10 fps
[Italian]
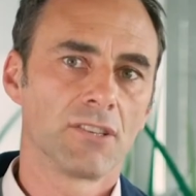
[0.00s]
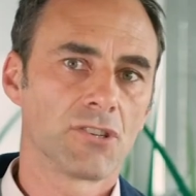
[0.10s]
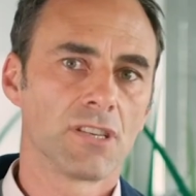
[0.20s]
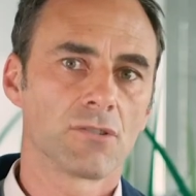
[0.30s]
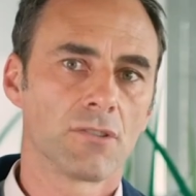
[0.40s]
ha
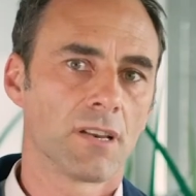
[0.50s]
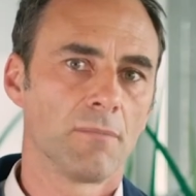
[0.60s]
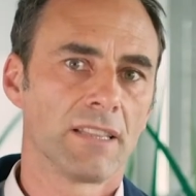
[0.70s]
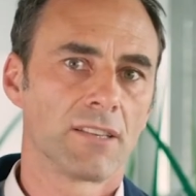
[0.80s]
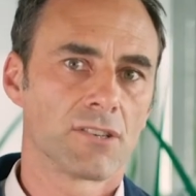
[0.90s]
deciso di
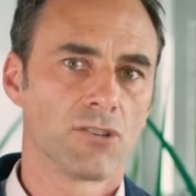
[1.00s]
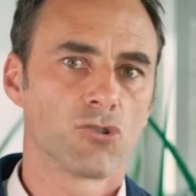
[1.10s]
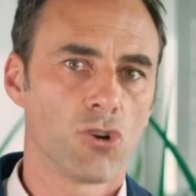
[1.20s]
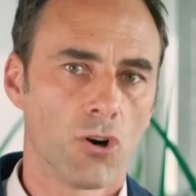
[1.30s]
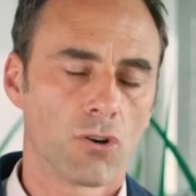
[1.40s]
rimettersi in
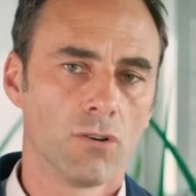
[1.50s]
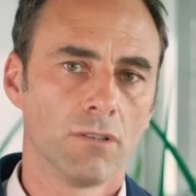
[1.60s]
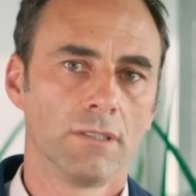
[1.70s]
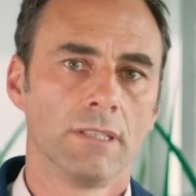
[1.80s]
gioco